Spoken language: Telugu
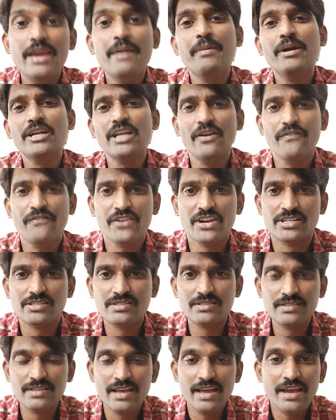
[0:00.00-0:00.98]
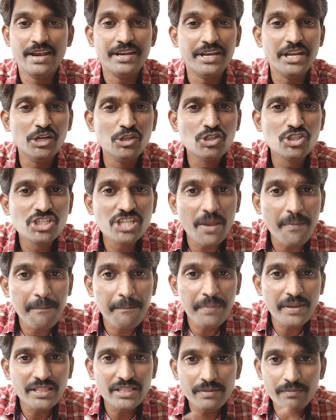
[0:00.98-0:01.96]
ఏమంటారు ఫ్రెండ్స్ నేను
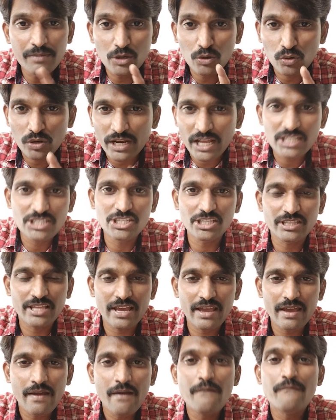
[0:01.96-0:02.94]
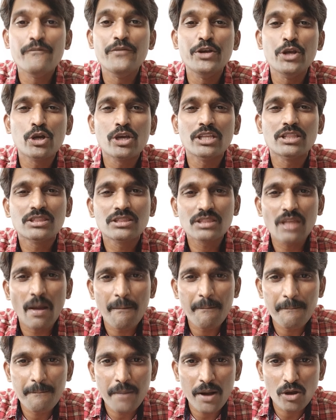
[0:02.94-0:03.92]
చెప్పింది మీకు నచ్చితే వీడియోకి
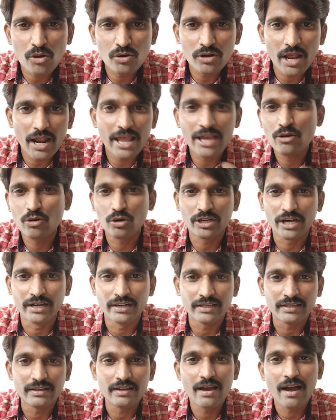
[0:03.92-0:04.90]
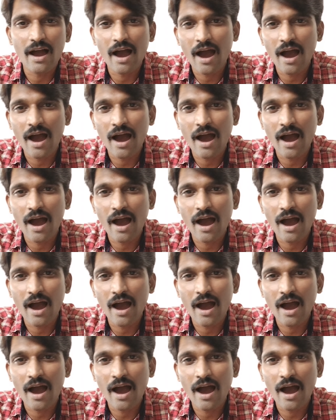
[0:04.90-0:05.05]
తప్పకుండా లైక్ కొట్టండి